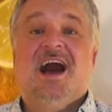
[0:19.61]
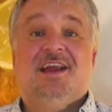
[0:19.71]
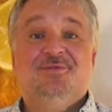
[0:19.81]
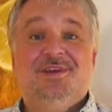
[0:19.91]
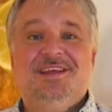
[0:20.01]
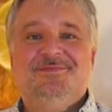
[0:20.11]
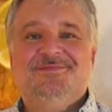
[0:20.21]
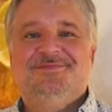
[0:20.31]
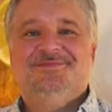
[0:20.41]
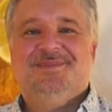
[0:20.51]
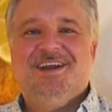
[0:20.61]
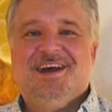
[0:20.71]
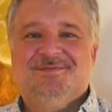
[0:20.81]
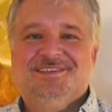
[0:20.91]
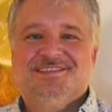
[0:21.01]
Hallo ihr Lieben, mein
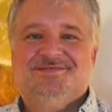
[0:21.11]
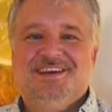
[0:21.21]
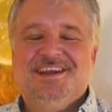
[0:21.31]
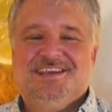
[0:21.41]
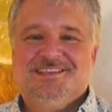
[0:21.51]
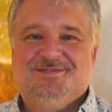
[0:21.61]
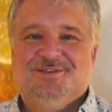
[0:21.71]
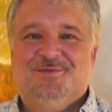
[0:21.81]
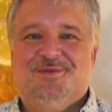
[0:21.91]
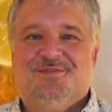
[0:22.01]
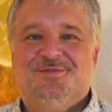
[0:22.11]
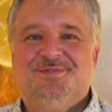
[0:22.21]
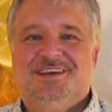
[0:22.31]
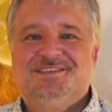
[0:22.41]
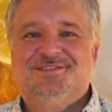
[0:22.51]
Name ist Sven, herzlich willkommen auf
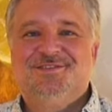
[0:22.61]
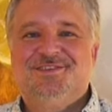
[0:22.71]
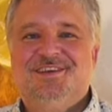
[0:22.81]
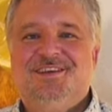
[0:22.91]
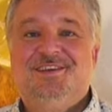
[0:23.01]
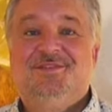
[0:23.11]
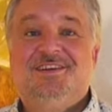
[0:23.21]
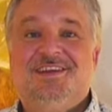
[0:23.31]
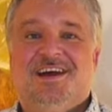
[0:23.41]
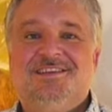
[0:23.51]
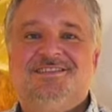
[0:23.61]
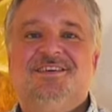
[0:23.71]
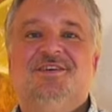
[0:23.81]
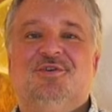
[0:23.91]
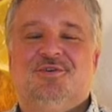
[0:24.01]
Rumtastisch. Hier findet ihr
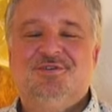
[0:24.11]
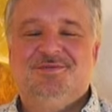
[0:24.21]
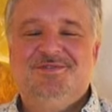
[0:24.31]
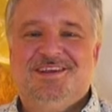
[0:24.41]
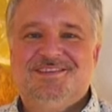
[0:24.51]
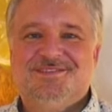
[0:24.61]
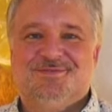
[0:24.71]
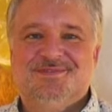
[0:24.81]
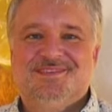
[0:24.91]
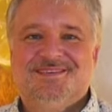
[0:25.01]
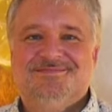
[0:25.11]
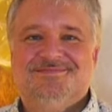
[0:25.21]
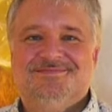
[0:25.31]
alles rund um die Welt des Rums.